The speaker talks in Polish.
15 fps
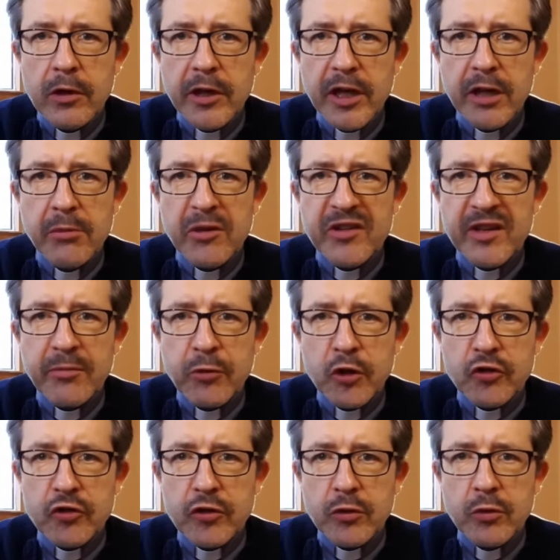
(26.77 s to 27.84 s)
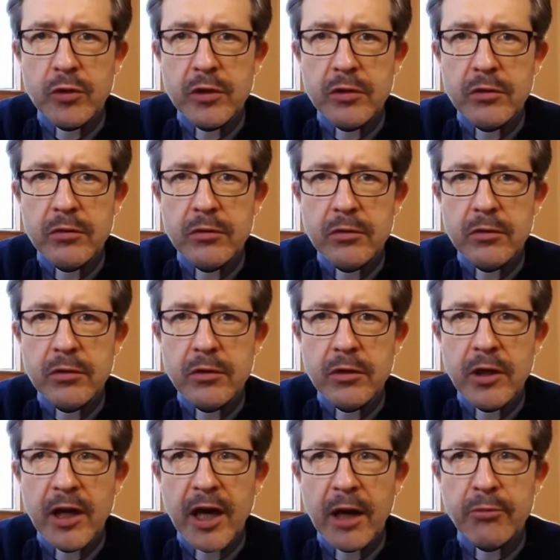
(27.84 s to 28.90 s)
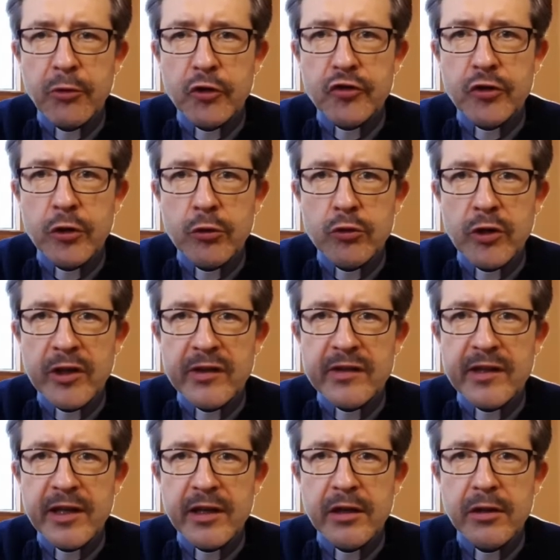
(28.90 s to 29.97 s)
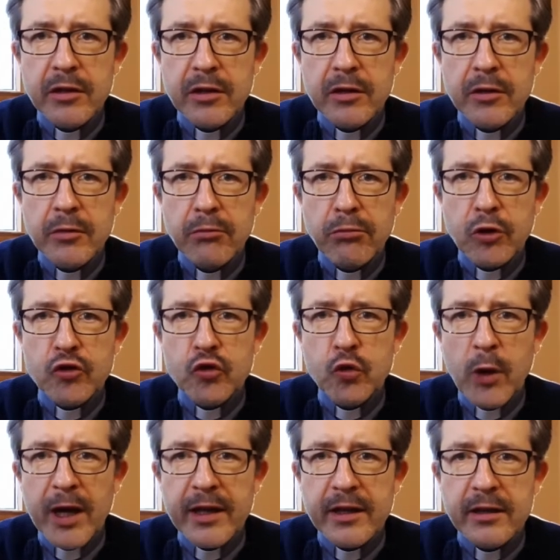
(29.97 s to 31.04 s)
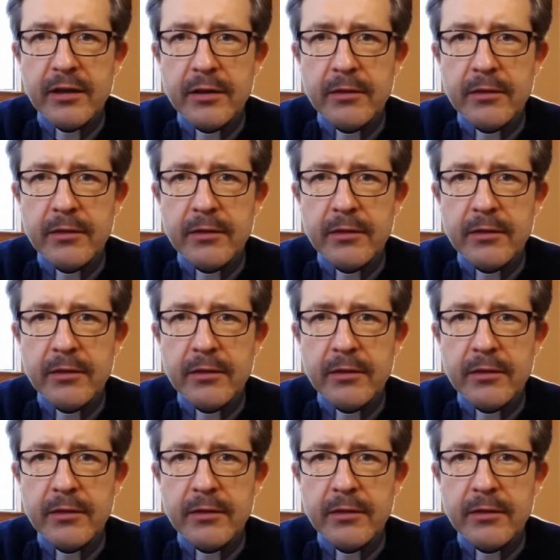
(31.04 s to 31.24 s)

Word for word: Kim jest apostoł? Apostoł to jest ten, posłany.